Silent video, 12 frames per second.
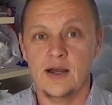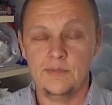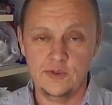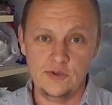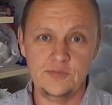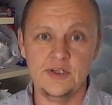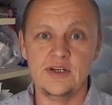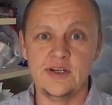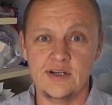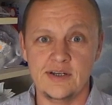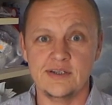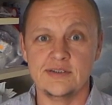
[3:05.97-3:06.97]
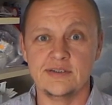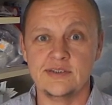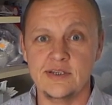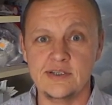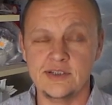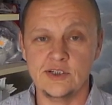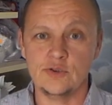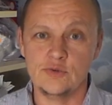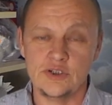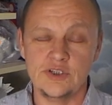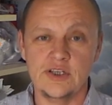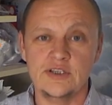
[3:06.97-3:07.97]
А потом я стал, даже
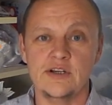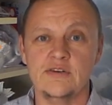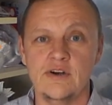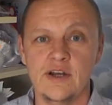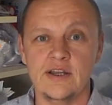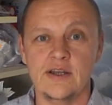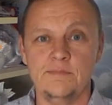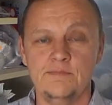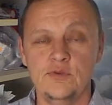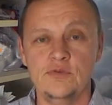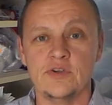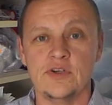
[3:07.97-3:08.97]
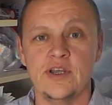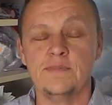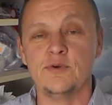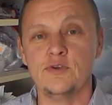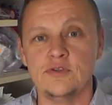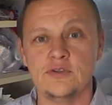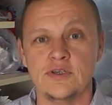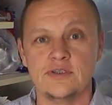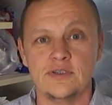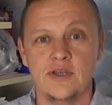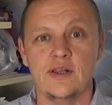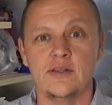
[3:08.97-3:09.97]
уже не открывая компьютер, я просто
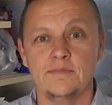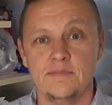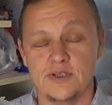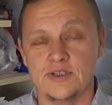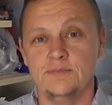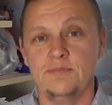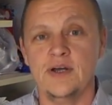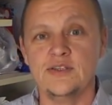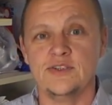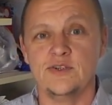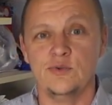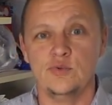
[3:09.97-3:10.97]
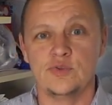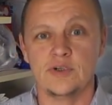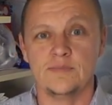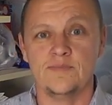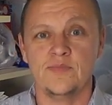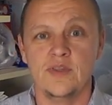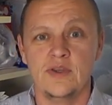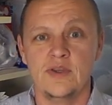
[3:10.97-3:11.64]
стал просыпаться утром.